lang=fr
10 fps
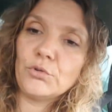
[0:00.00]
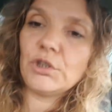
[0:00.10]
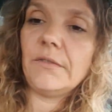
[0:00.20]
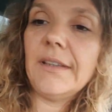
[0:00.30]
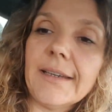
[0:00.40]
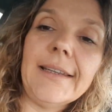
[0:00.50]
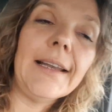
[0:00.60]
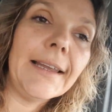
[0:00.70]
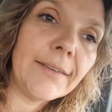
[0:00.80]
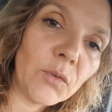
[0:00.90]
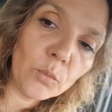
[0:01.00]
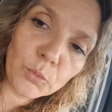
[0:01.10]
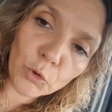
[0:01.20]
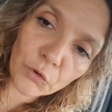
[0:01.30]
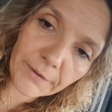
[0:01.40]
que j'éviterai d'aller à Action
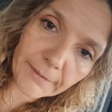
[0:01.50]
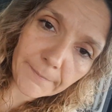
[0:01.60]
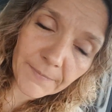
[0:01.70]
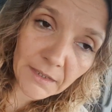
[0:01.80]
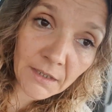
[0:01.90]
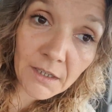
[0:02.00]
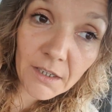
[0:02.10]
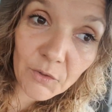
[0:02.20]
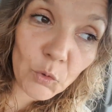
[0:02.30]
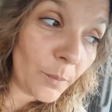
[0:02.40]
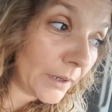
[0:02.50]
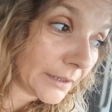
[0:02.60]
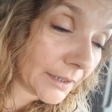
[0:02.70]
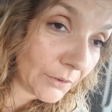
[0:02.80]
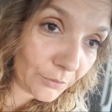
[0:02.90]
pour rien donc
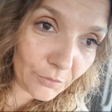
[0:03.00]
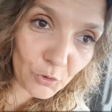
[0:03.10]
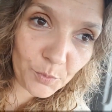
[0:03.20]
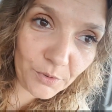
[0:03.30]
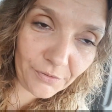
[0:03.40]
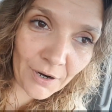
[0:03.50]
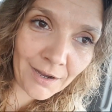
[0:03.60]
malgré tout ce que je peux